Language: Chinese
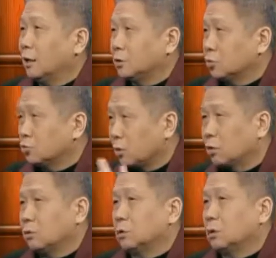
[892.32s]
啊，就主
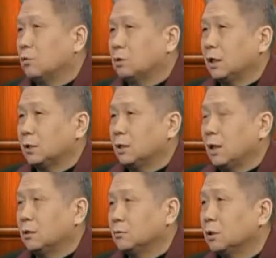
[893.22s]
要就是投这个
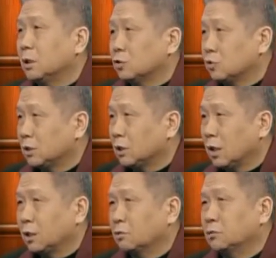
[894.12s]
钱，说那个水
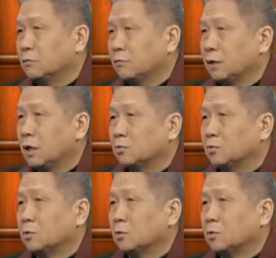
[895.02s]
将来都是非常。